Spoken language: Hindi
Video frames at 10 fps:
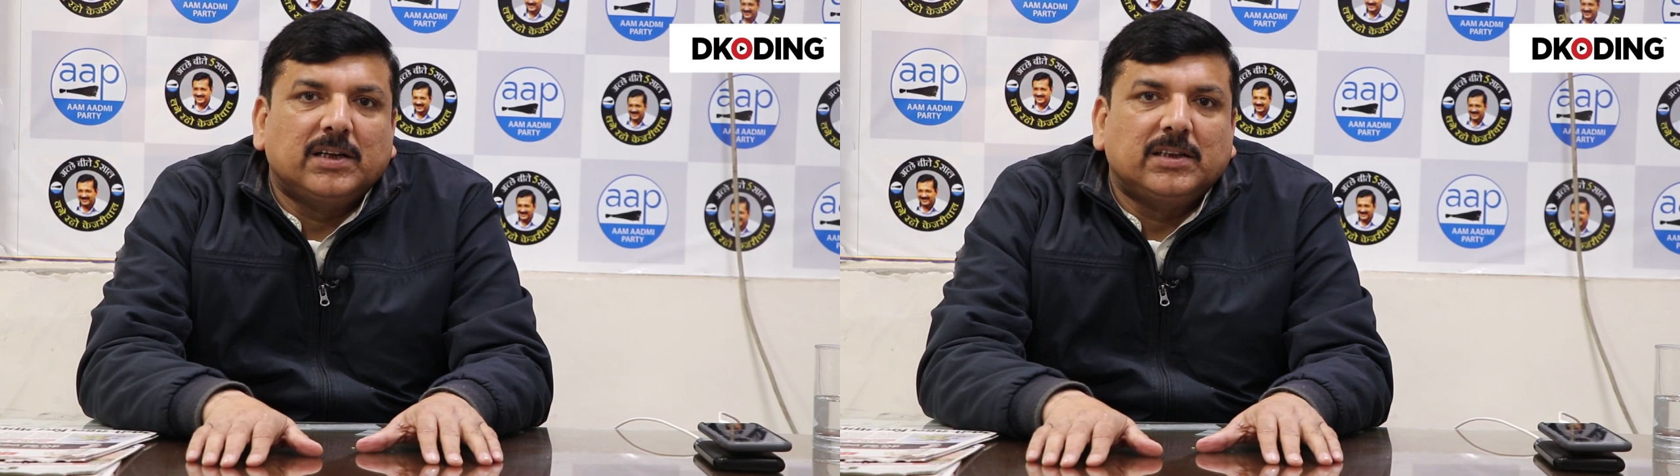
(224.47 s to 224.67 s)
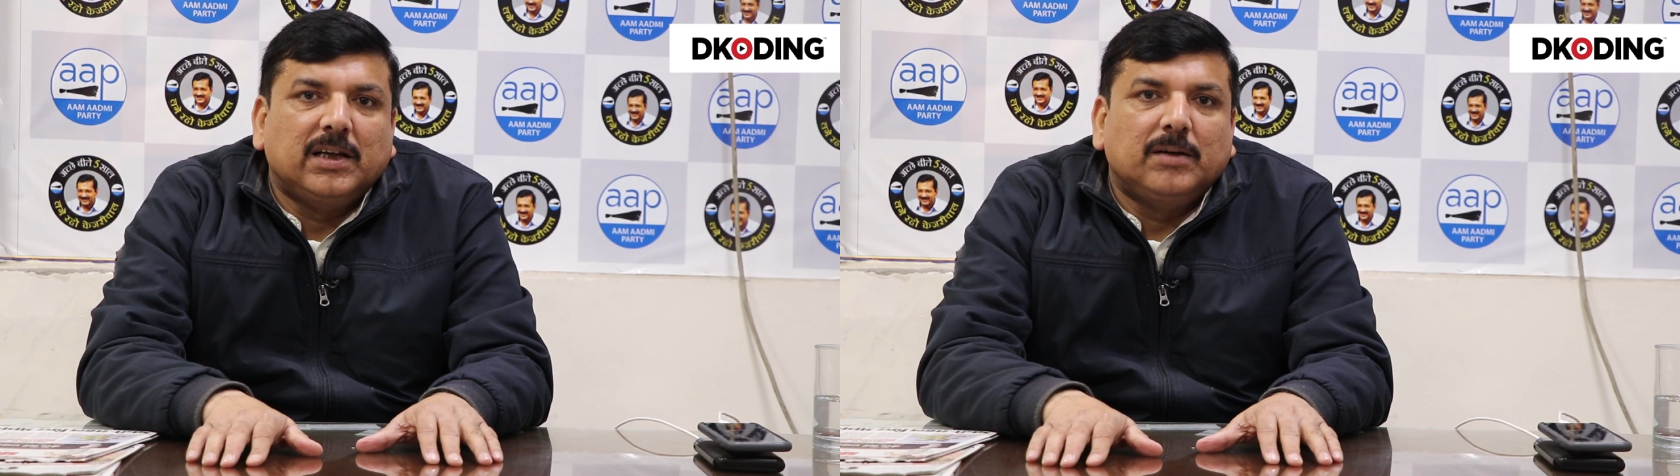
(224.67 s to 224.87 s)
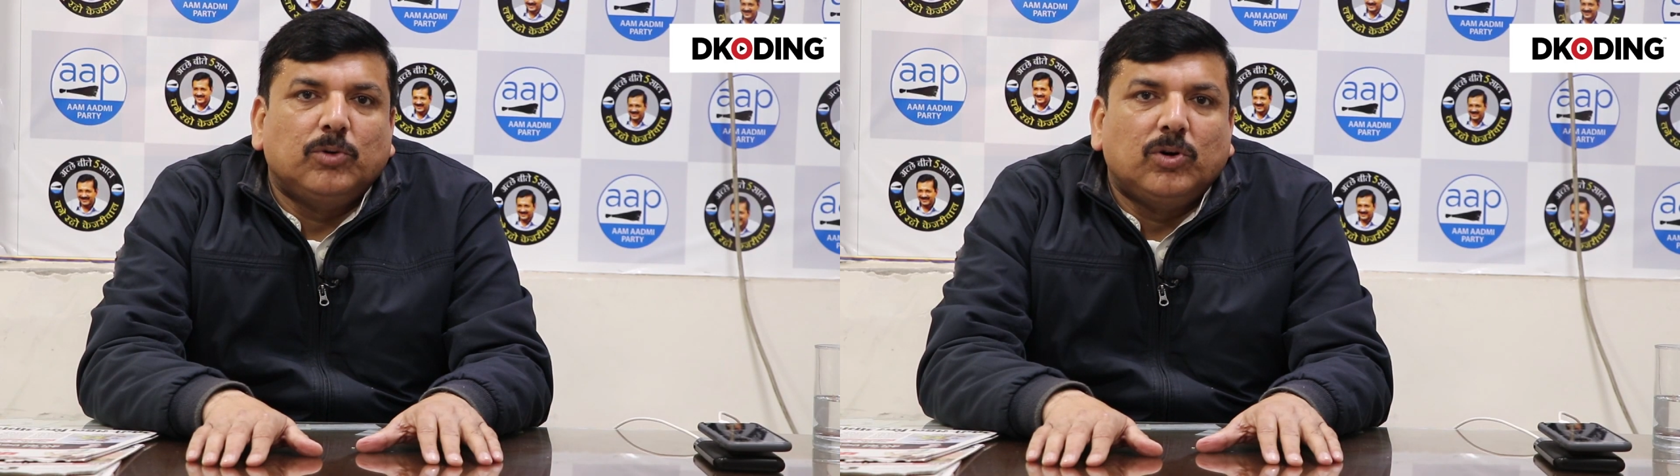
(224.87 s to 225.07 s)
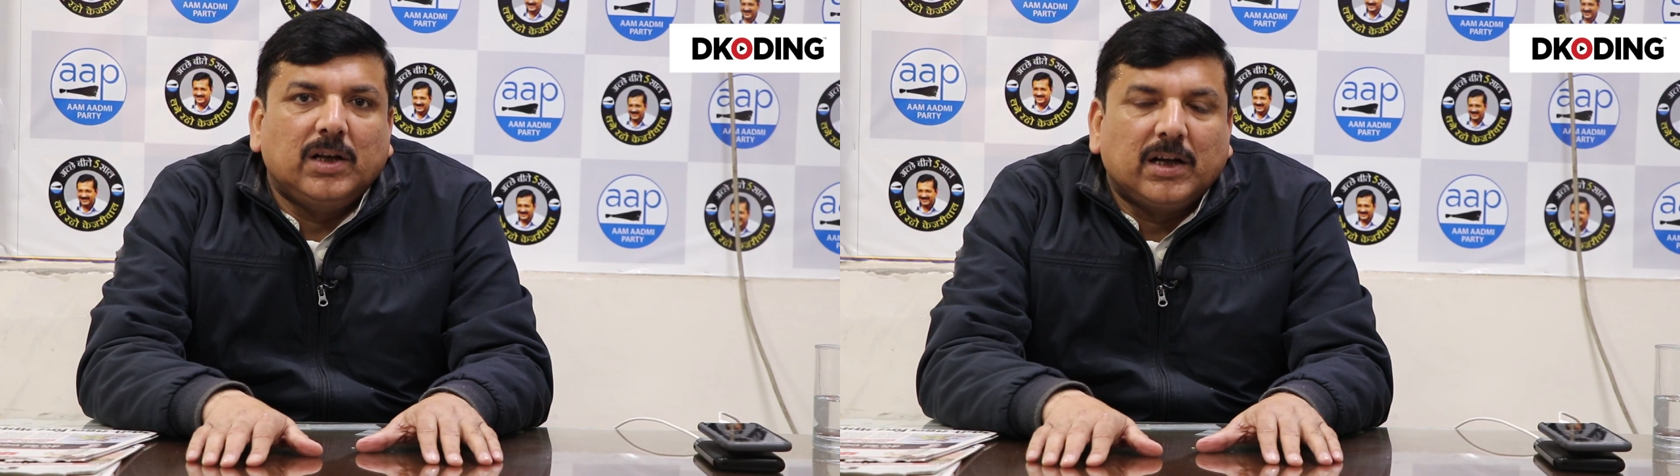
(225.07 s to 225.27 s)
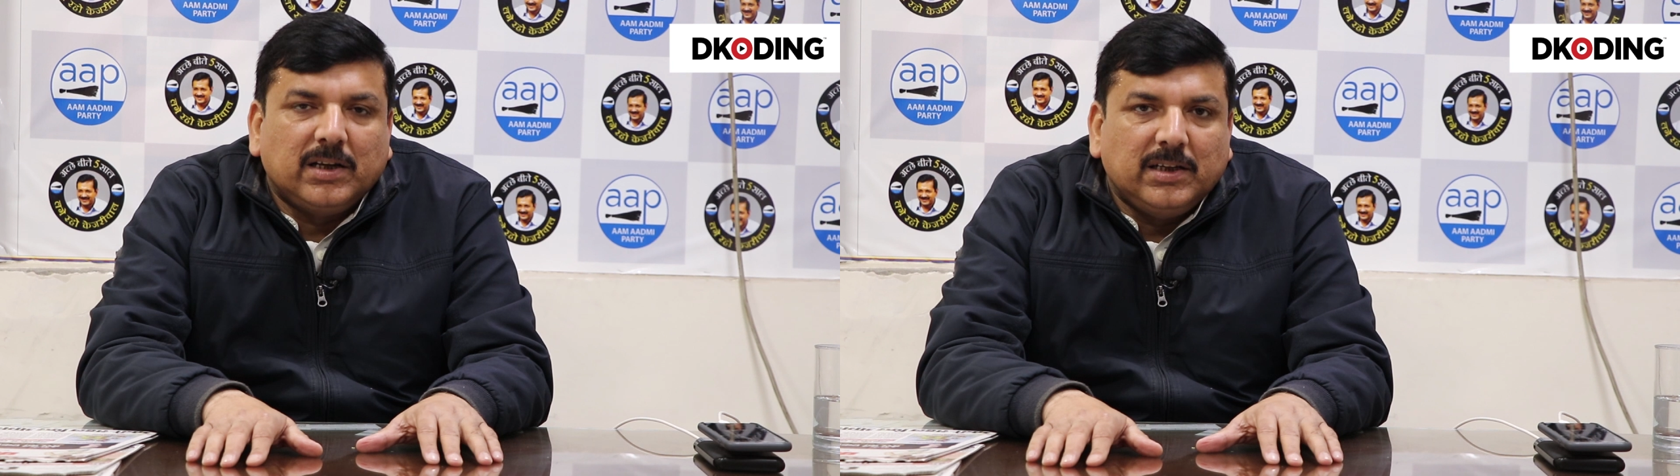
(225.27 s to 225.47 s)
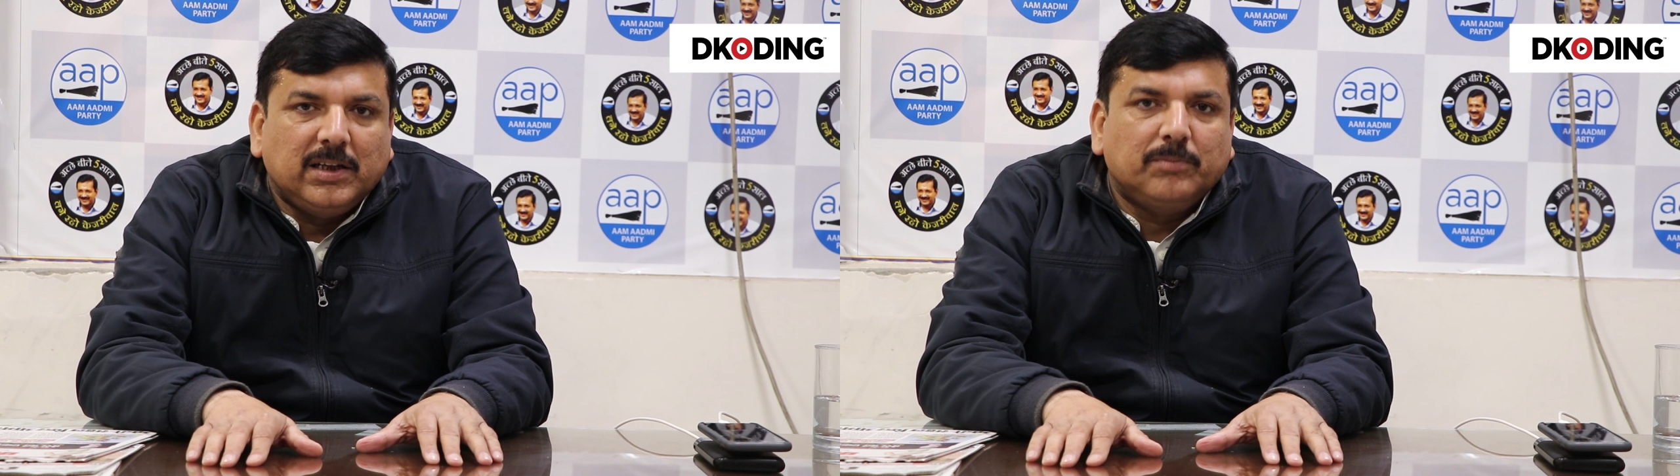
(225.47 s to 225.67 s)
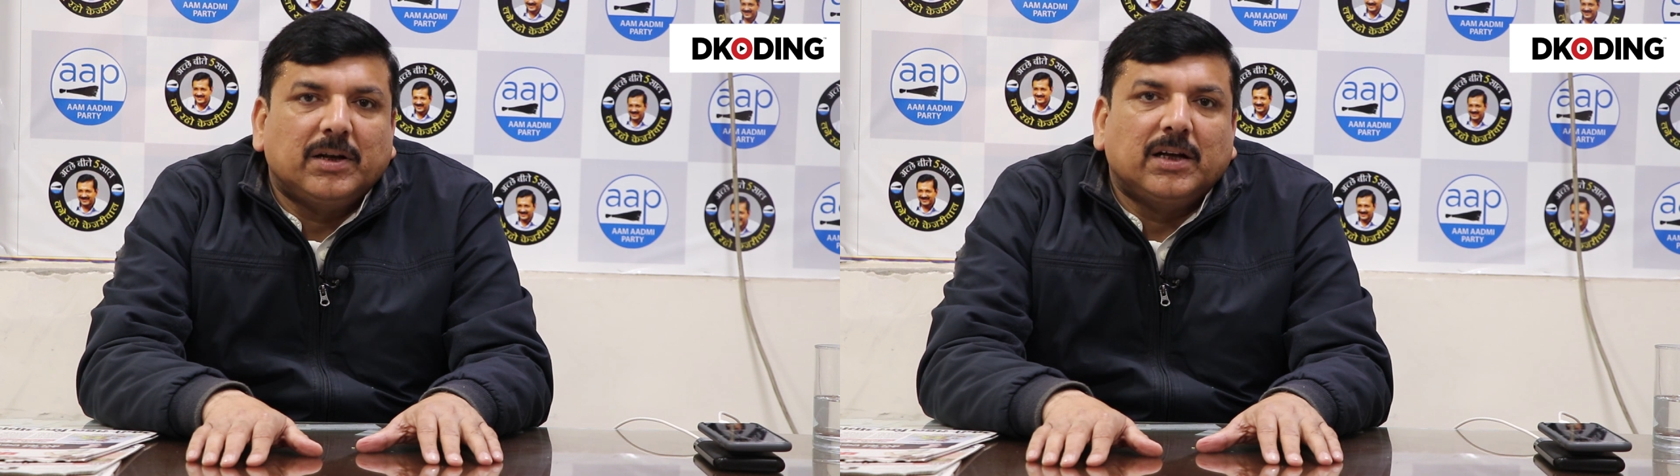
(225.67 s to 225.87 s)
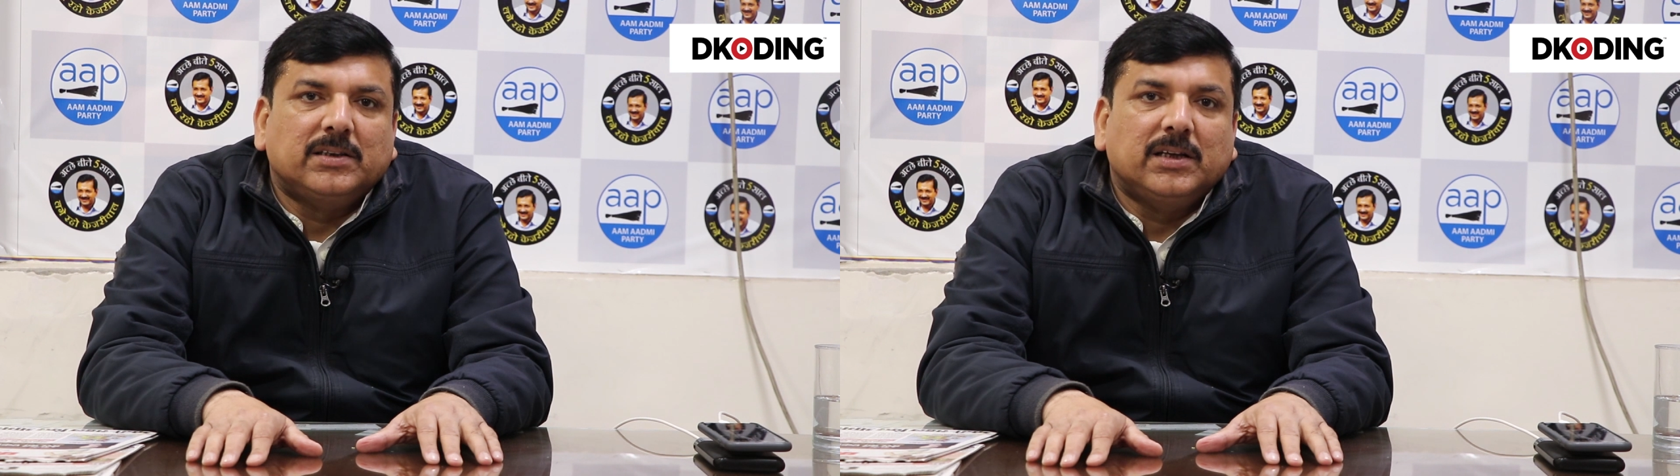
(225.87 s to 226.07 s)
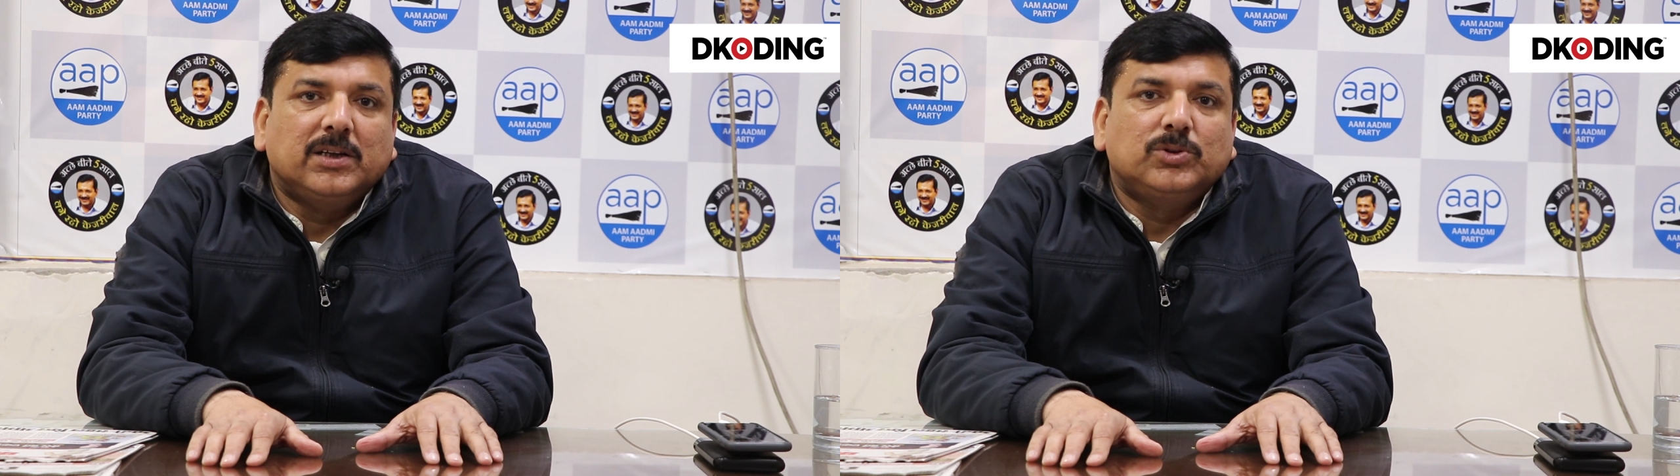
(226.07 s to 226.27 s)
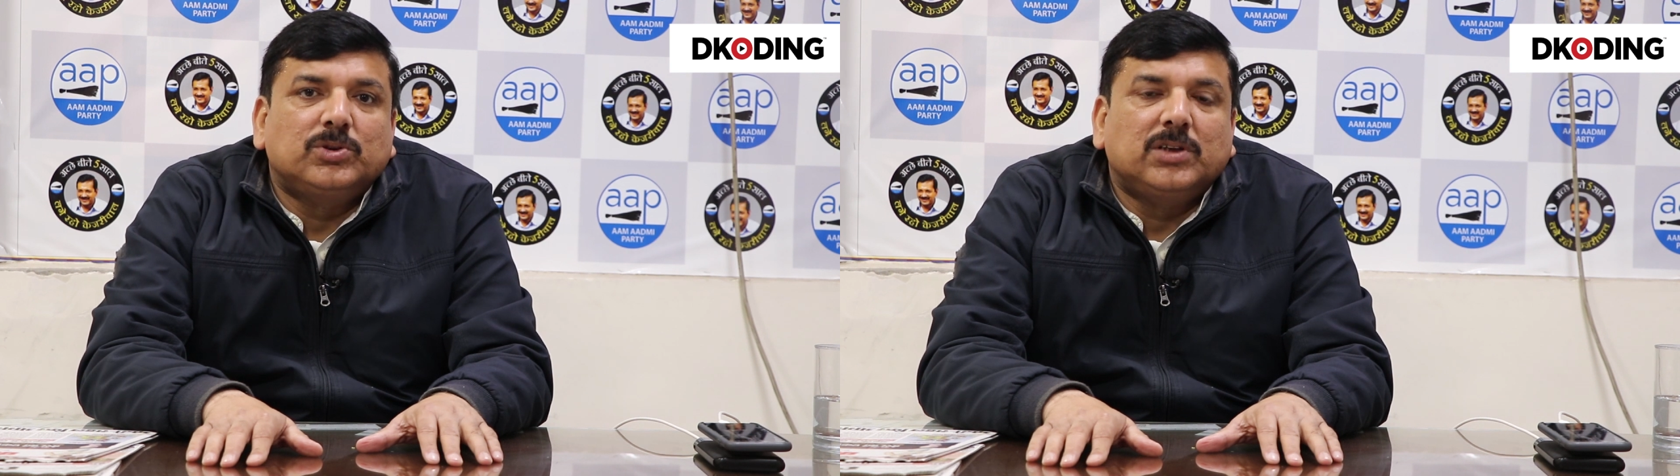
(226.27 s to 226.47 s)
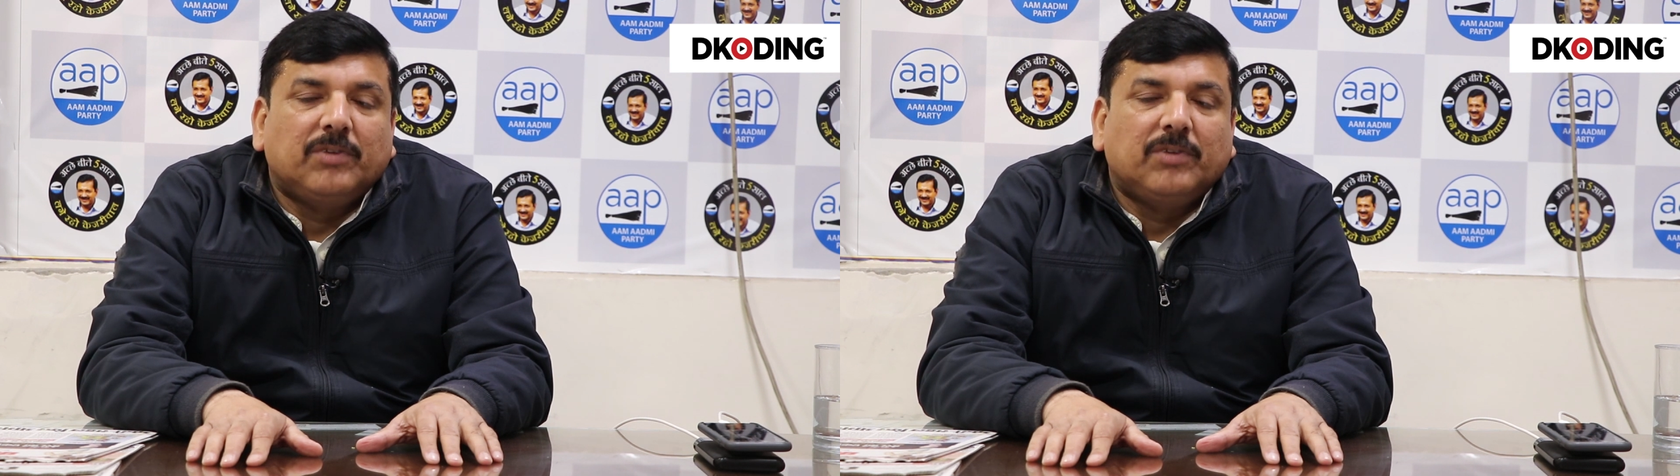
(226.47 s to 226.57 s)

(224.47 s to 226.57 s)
करते हैं मोहल्ला क्लिनिक बनाते हैं जो